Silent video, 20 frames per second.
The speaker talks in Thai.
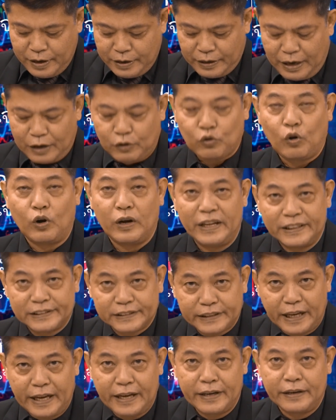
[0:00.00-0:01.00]
ในตัว
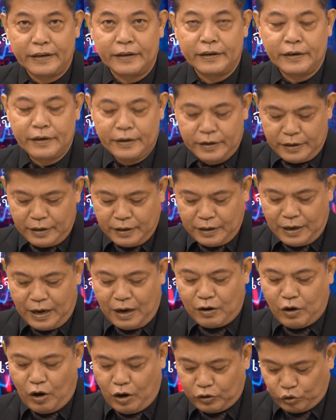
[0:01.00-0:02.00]
leasing แล้
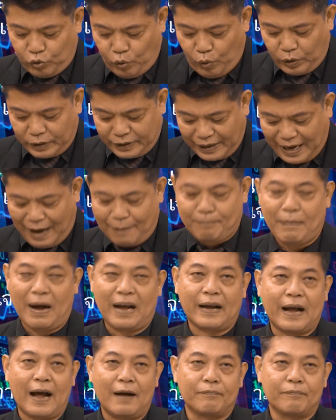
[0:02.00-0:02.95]
วก็ตัวตลาดใหม่ครับ